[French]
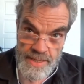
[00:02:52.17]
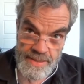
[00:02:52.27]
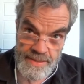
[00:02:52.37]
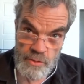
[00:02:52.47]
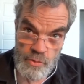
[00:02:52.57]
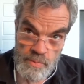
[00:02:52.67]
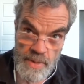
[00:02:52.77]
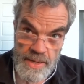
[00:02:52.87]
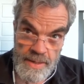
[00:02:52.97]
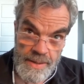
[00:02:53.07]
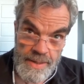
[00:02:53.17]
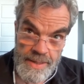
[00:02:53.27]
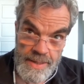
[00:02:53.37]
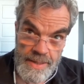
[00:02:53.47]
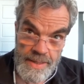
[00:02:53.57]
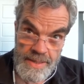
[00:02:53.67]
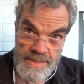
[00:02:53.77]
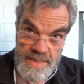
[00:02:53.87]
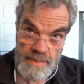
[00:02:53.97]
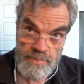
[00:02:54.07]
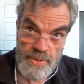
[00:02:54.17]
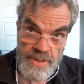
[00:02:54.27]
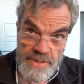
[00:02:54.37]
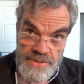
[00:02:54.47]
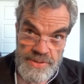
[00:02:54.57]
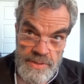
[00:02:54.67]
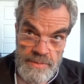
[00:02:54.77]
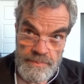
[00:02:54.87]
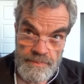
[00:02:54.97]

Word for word: était humain et sa poésie